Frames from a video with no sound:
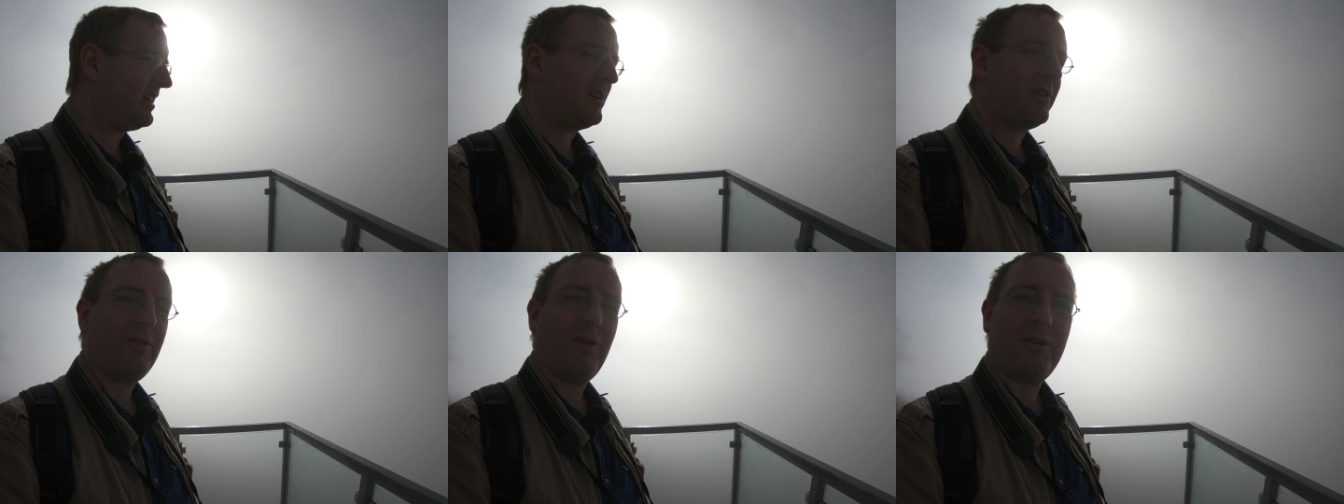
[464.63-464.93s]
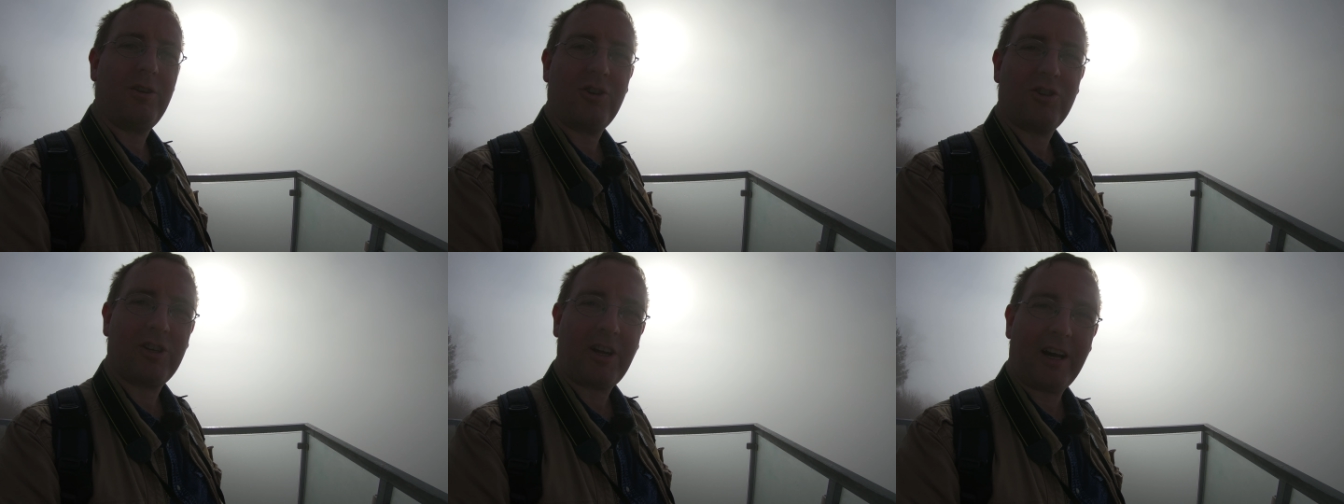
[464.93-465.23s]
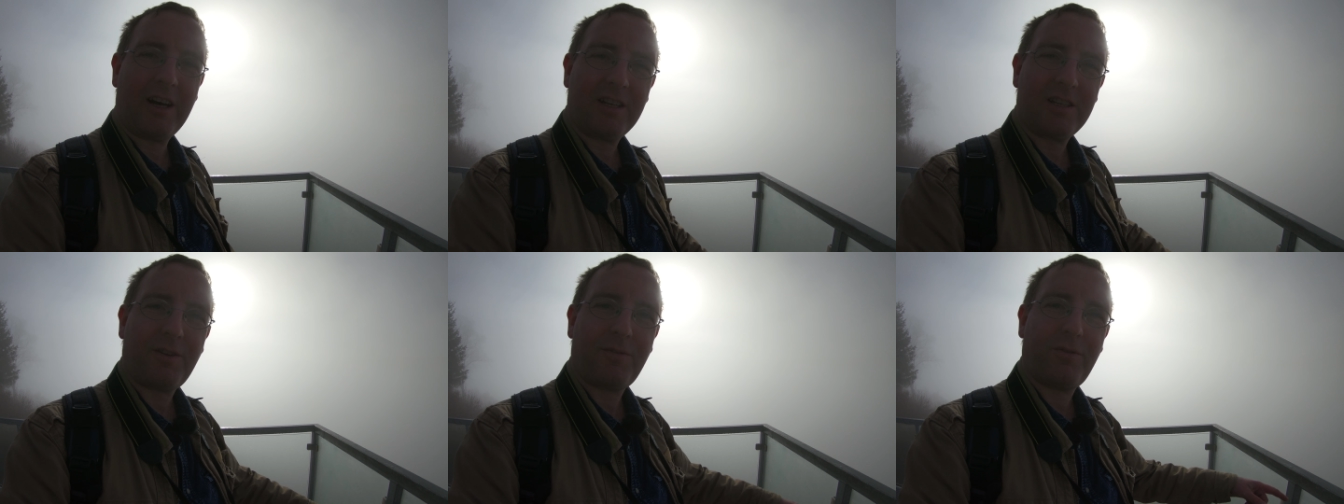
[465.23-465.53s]
Ich höre die
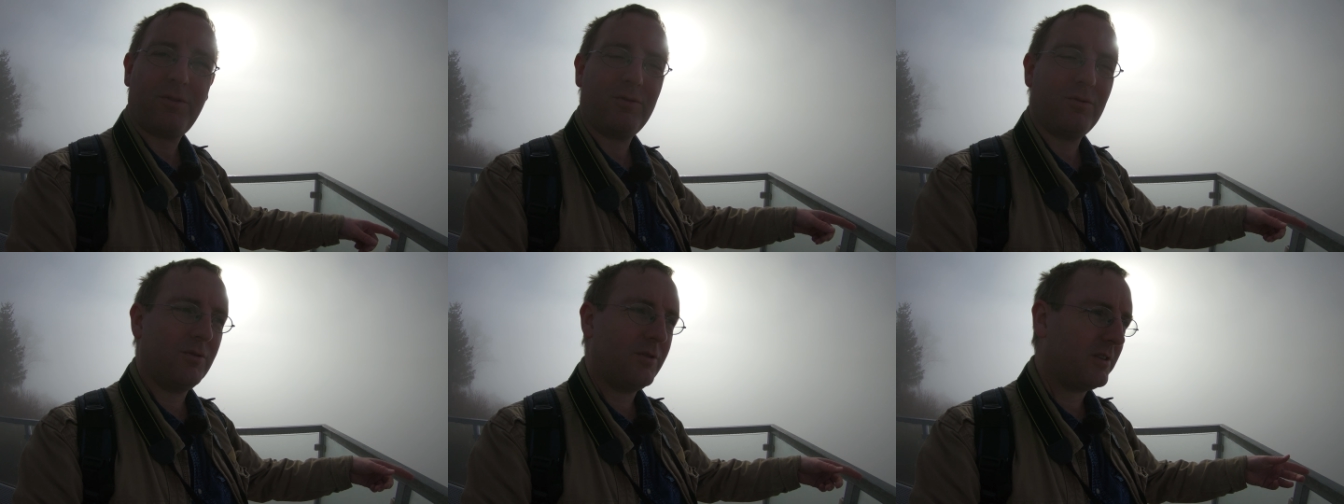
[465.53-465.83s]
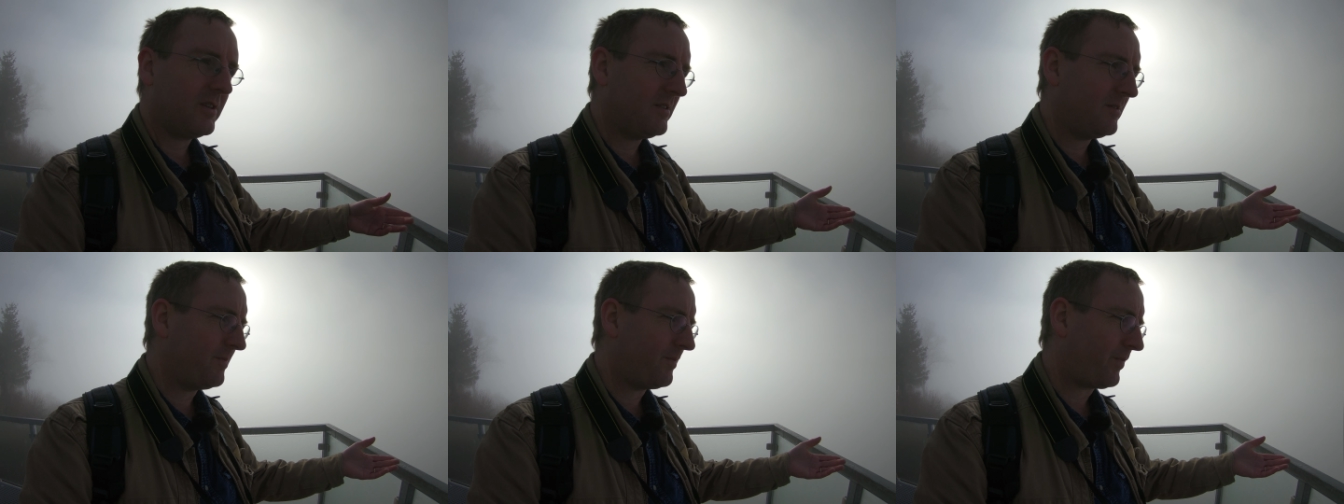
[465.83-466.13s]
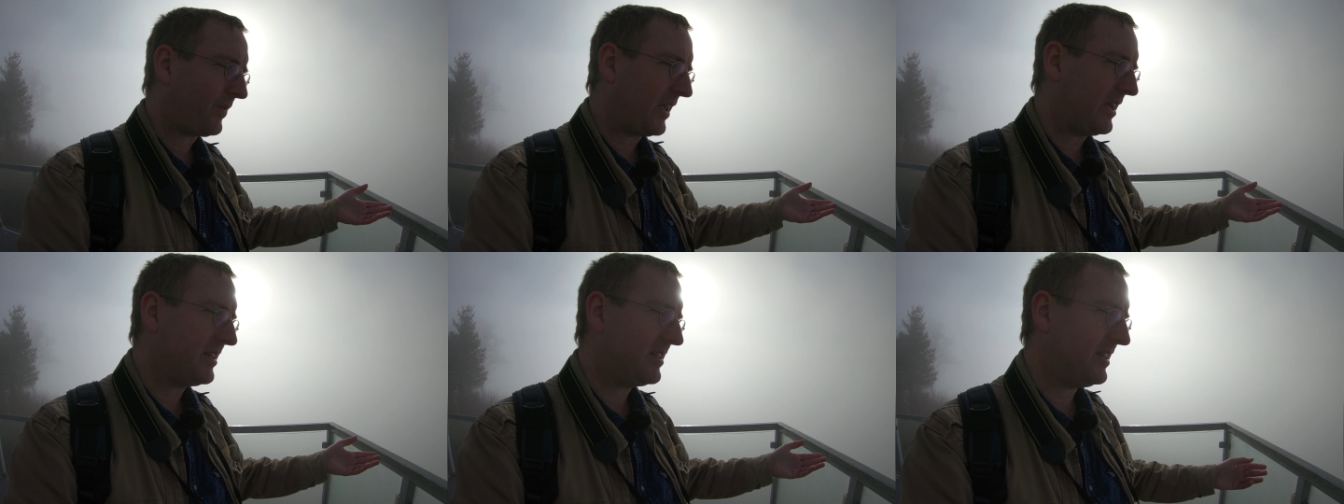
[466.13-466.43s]
Straße von
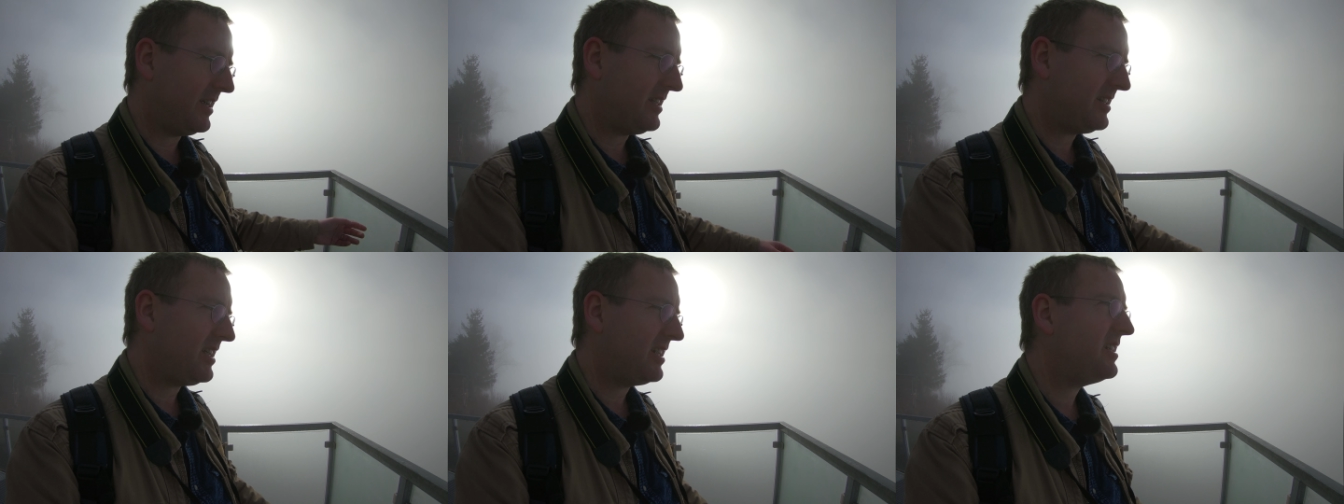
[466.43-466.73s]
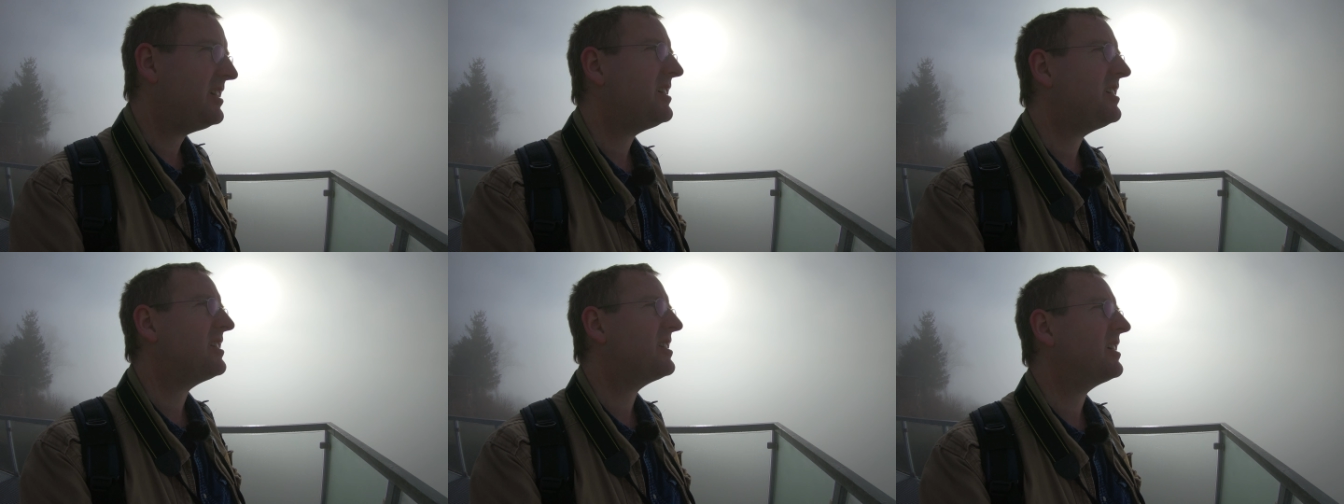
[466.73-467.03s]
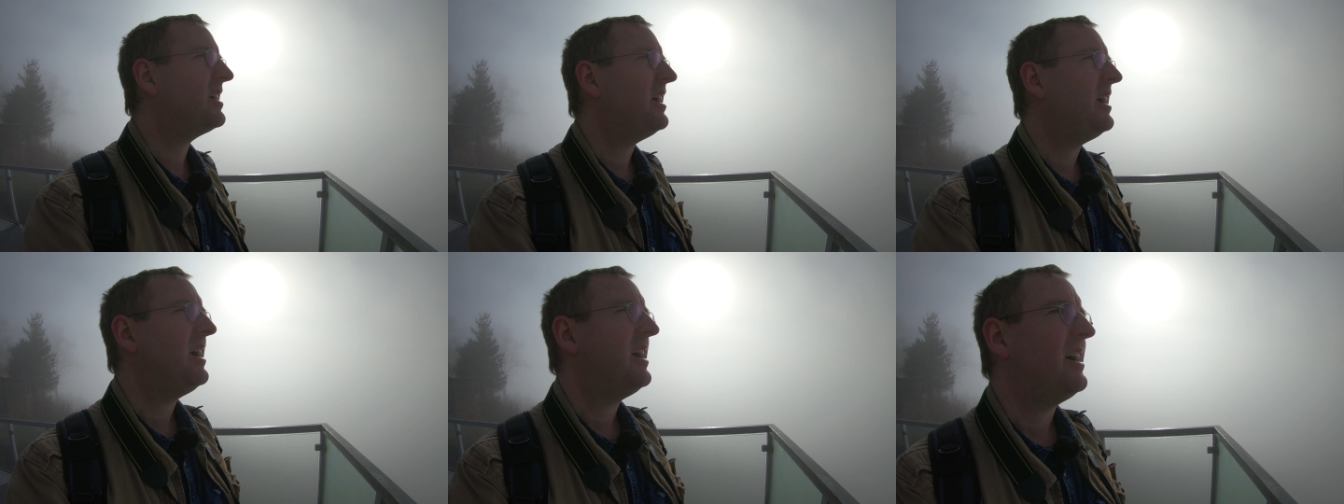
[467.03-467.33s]
unten. Ich sehe sie nicht.